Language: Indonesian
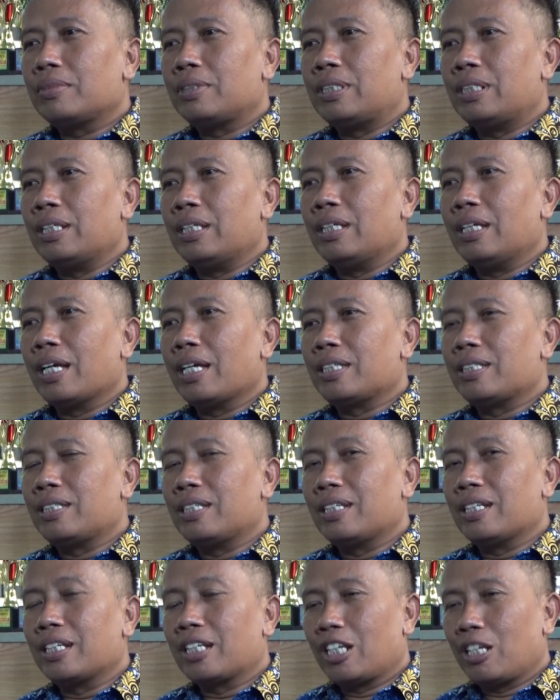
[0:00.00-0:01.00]
di
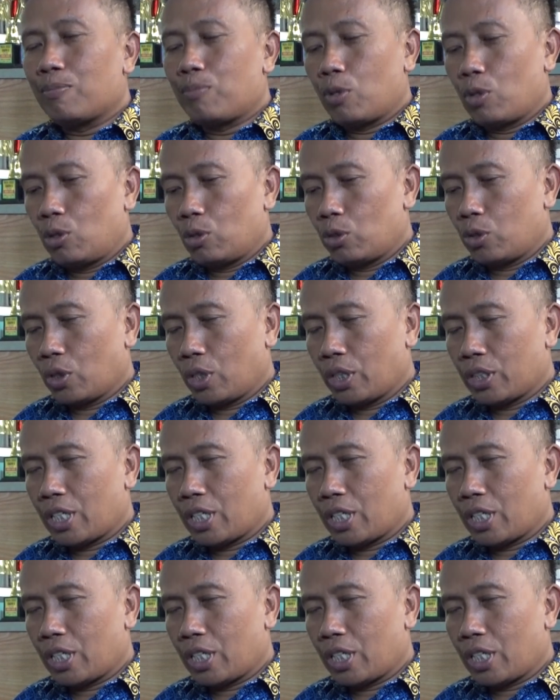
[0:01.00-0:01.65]
SD Negeri Bagus